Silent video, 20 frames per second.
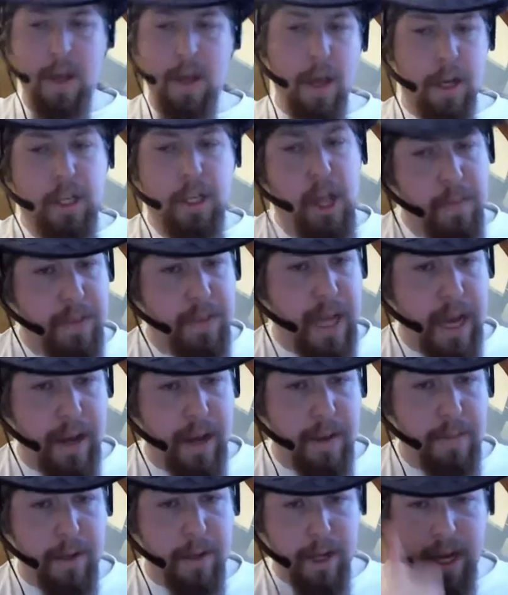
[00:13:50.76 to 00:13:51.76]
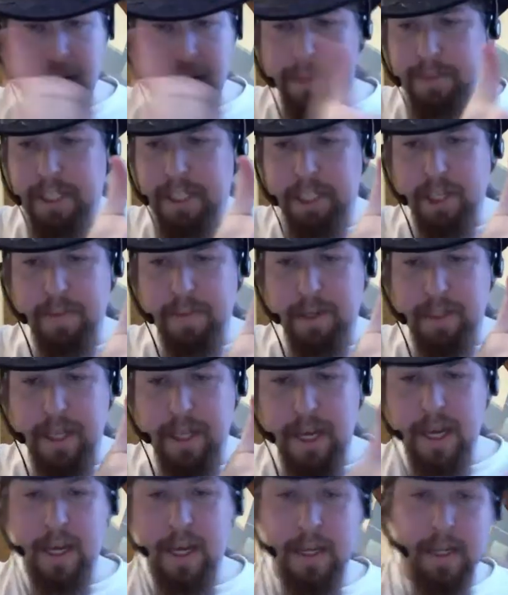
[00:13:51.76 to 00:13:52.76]
que ça vous a plu. Comme d'hab,
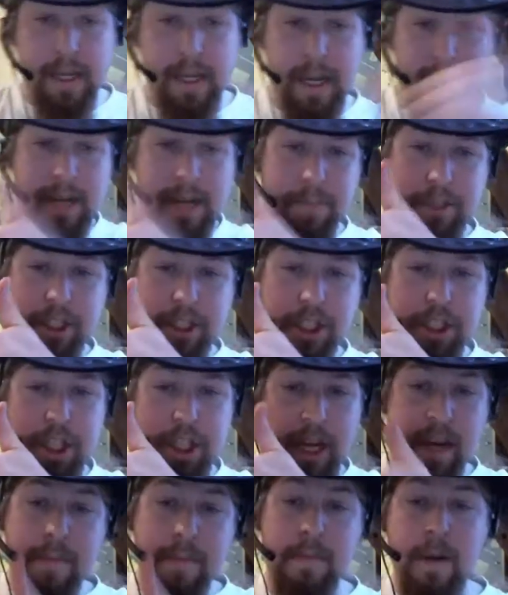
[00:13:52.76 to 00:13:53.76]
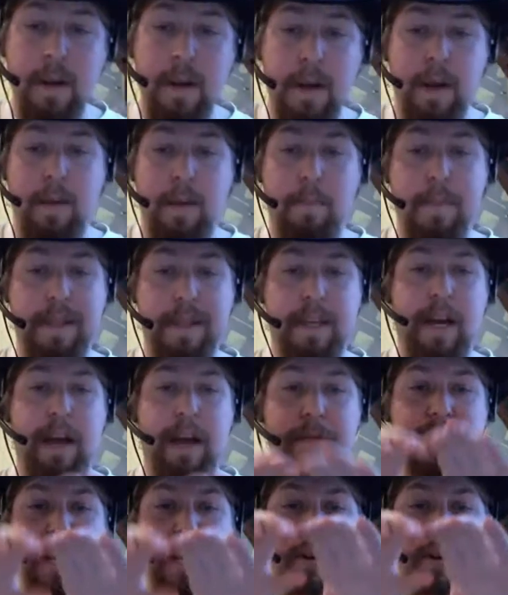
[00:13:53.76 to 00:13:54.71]
un petit commentaire, un petit j'aime,